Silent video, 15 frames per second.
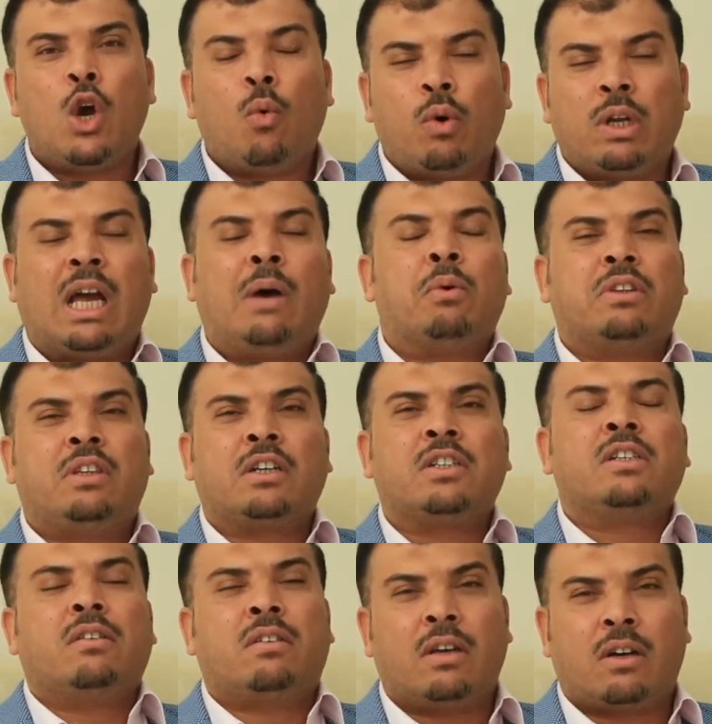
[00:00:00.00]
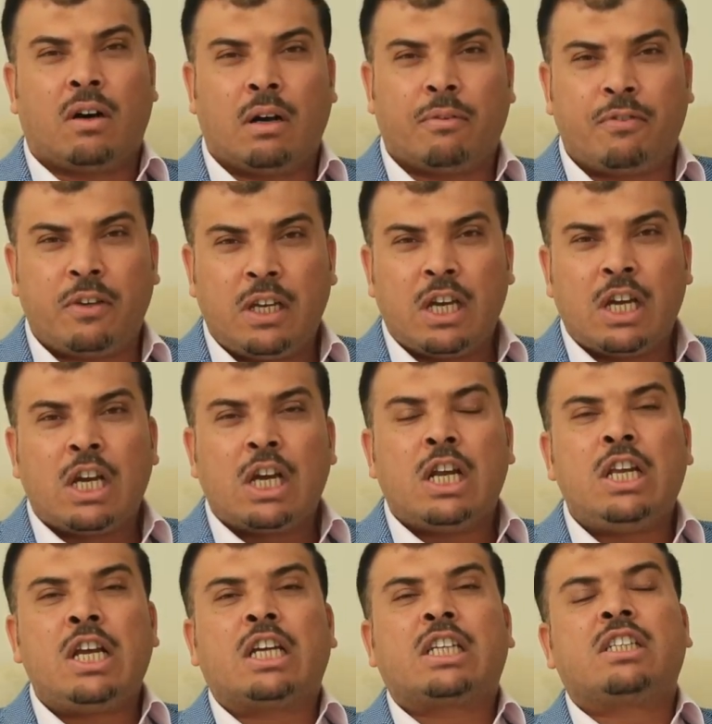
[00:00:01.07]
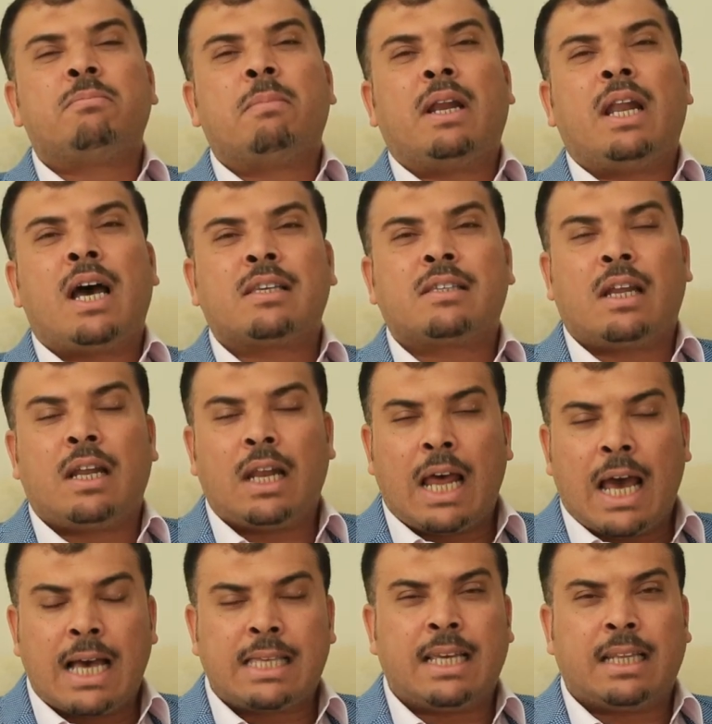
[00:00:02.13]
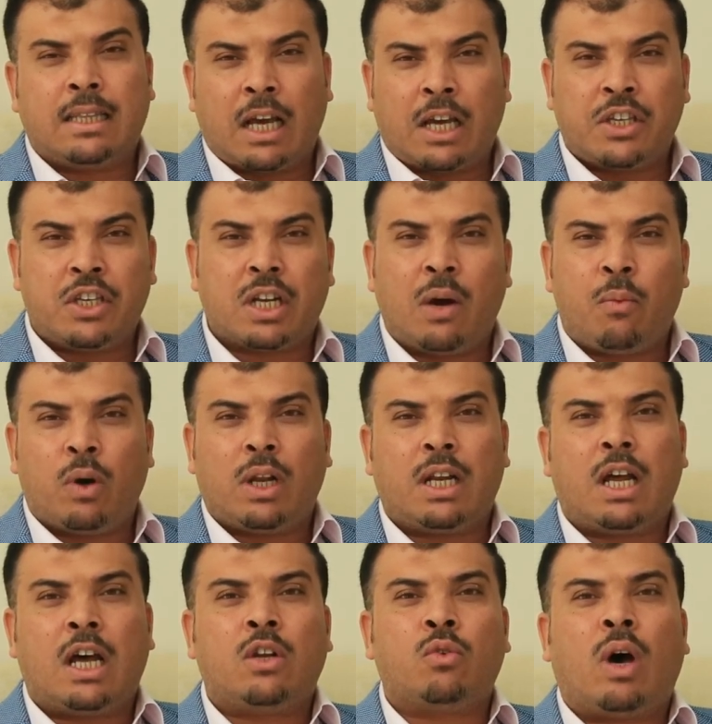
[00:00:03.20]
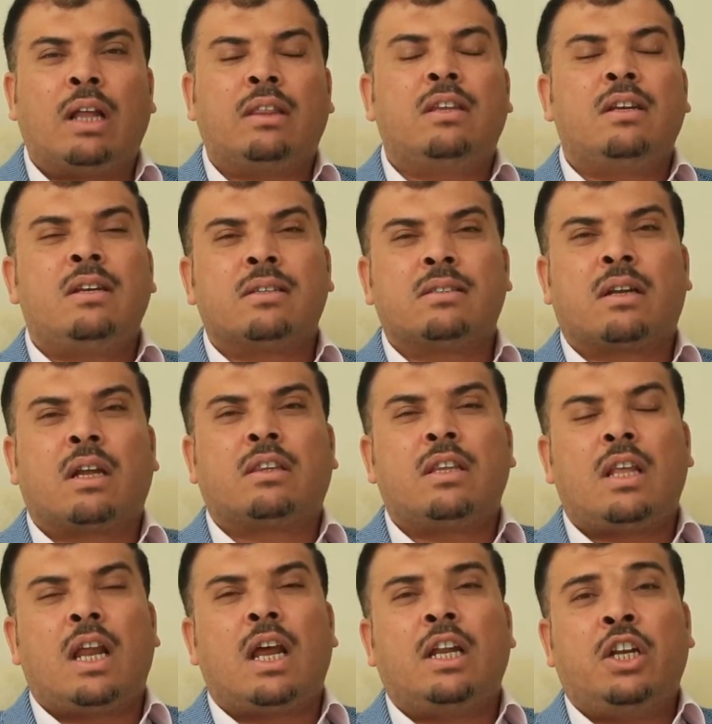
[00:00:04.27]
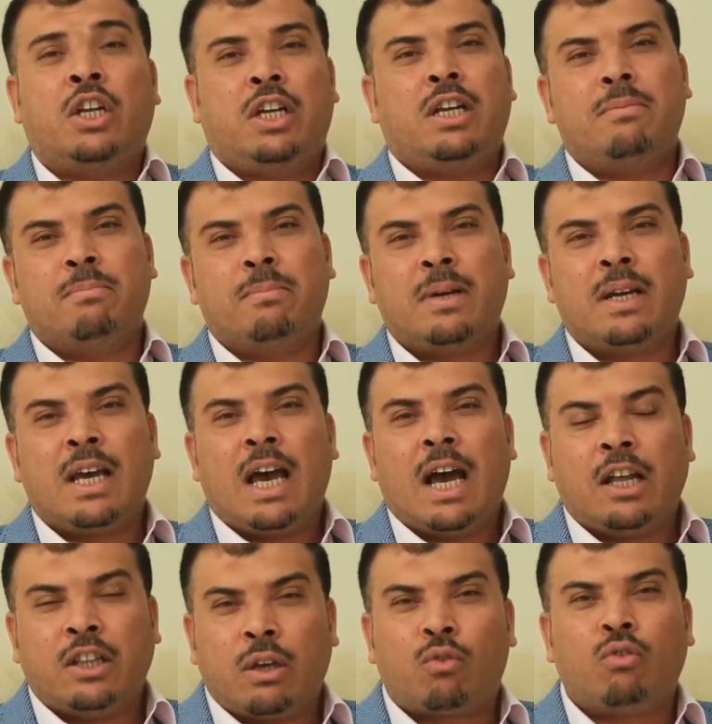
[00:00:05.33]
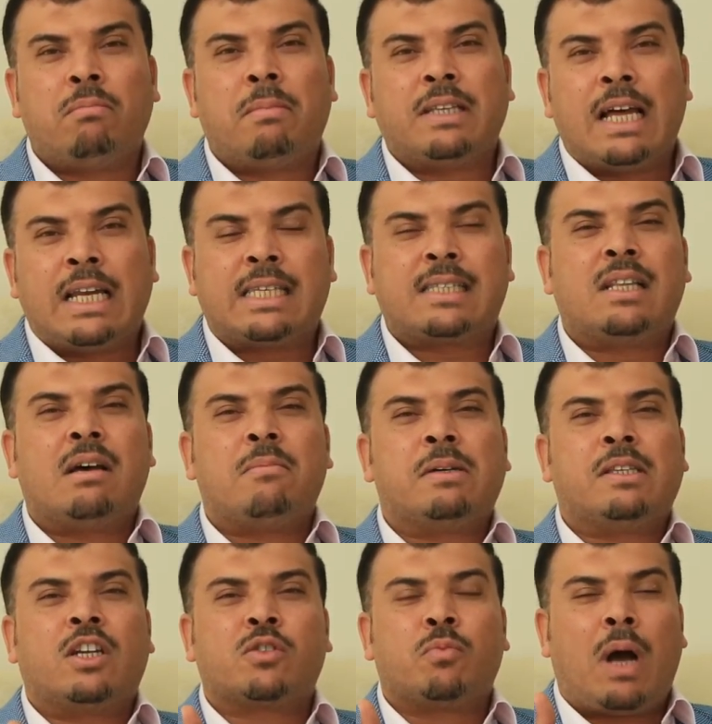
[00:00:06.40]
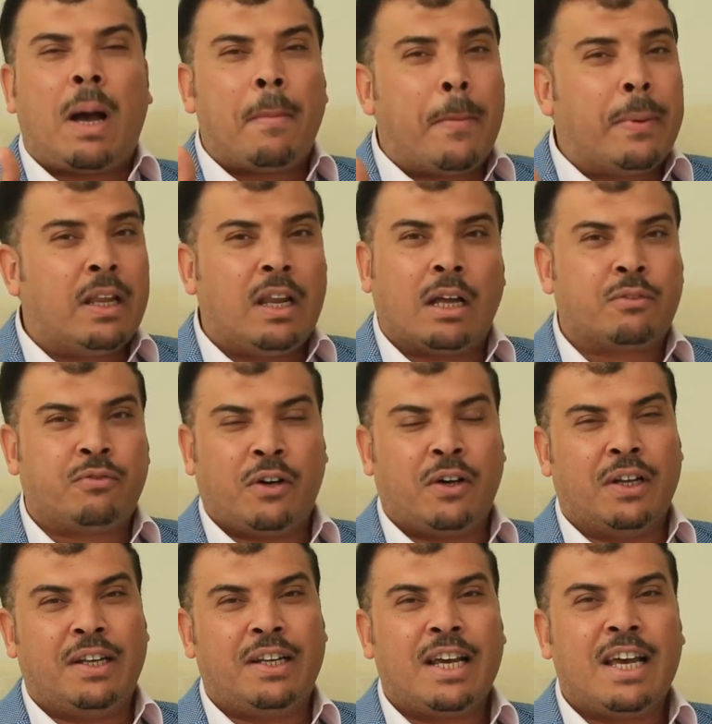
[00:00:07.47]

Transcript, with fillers: ونحو التغيير الثقافي ليشمل هذا هذا التغيير أولا أن نعدل نظرتنا للعلم أن تكون مدارسنا مدارس محببة للأطفال